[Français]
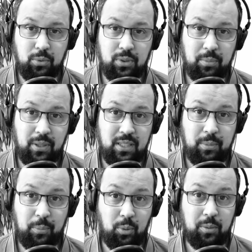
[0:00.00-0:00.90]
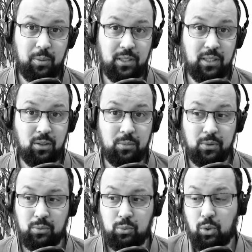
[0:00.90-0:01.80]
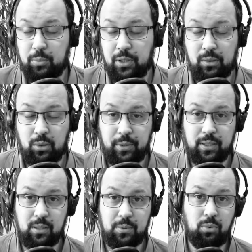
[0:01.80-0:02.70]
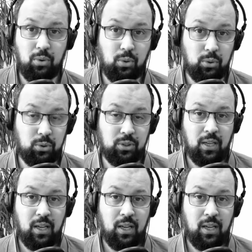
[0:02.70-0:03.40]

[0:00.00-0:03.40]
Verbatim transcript: dépasser ma problématique, ou combien de temps par exemple si tu es coach,